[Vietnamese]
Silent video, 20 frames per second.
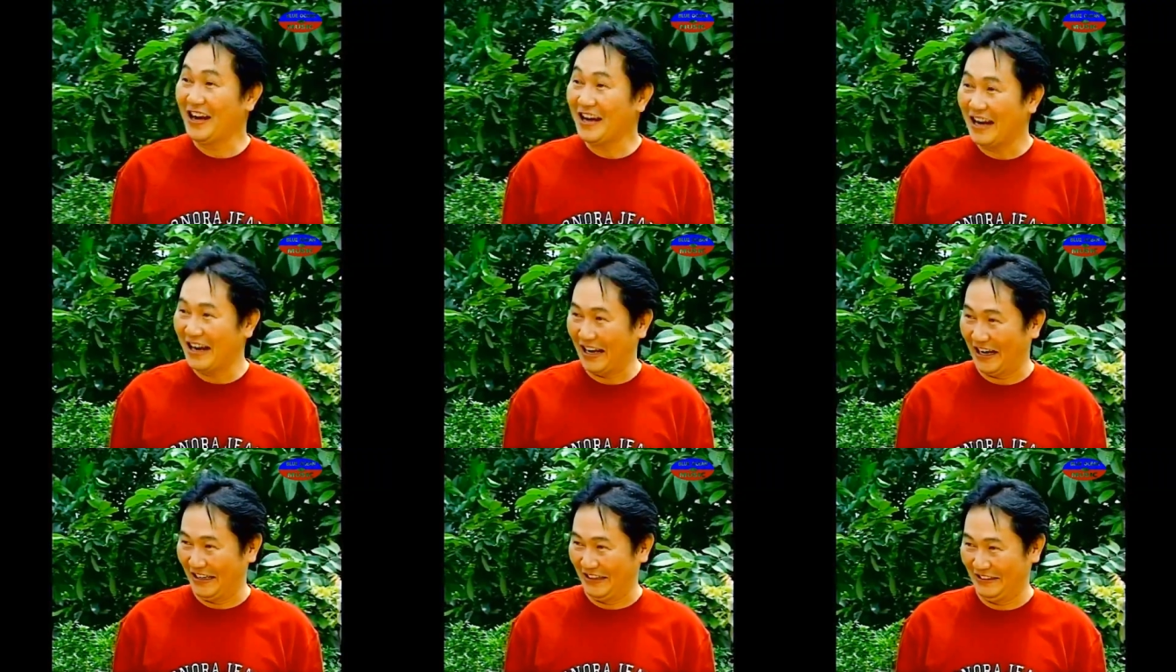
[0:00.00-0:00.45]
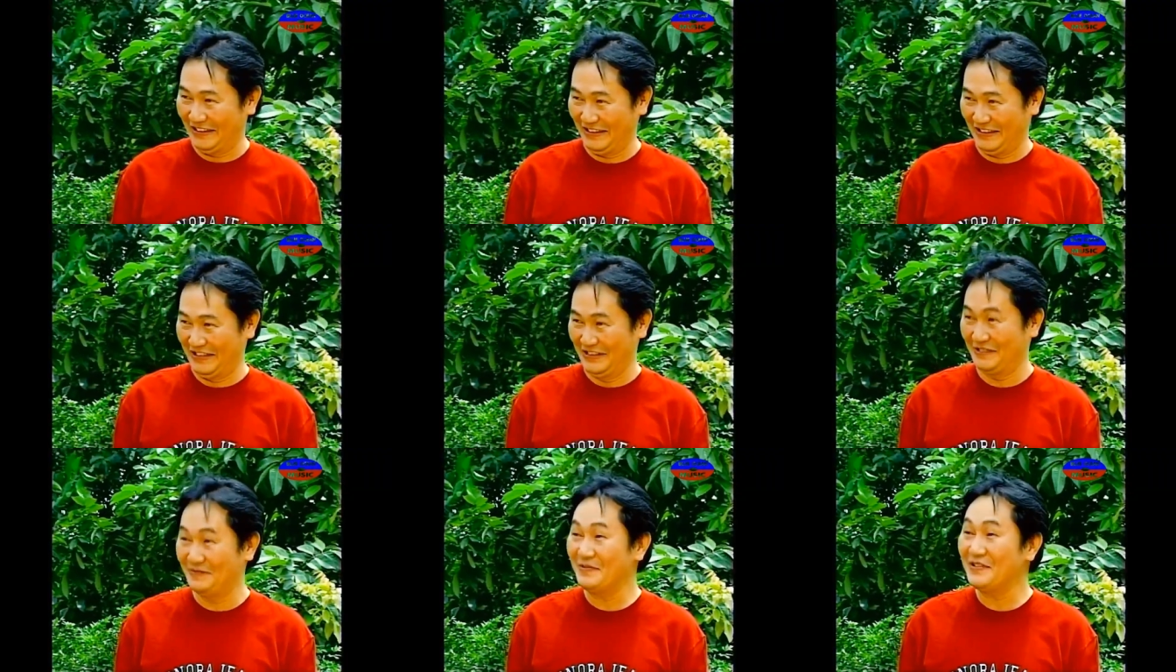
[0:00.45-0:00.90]
hạnh
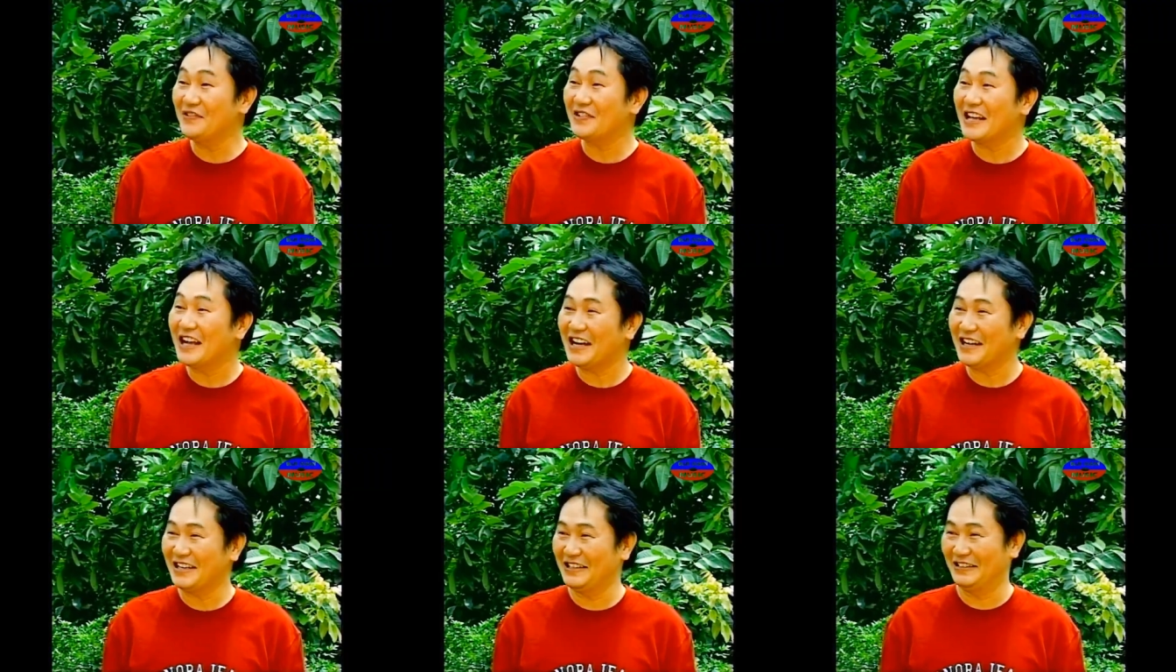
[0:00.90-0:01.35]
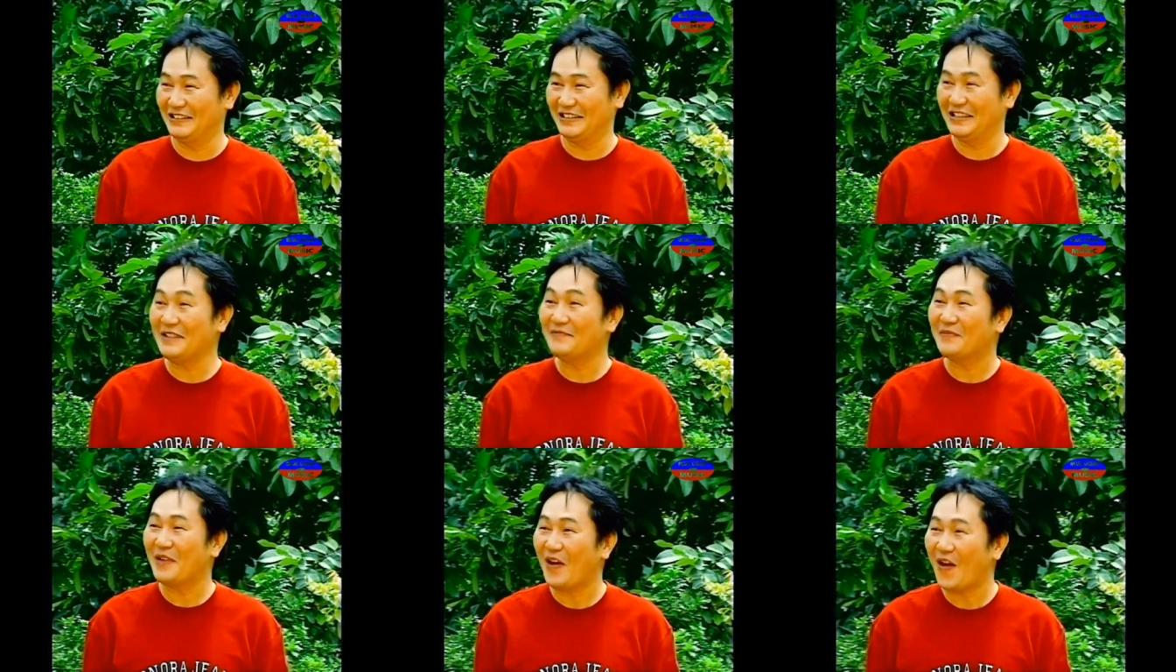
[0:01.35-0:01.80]
được phu nhân
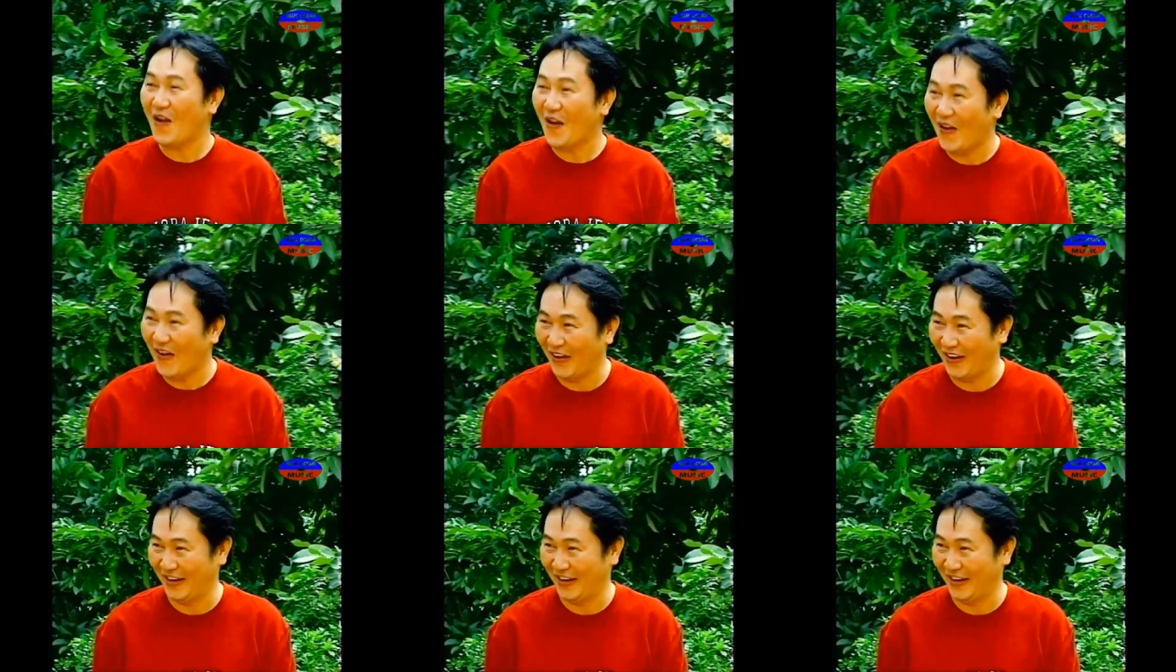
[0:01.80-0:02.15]
tiếp đón.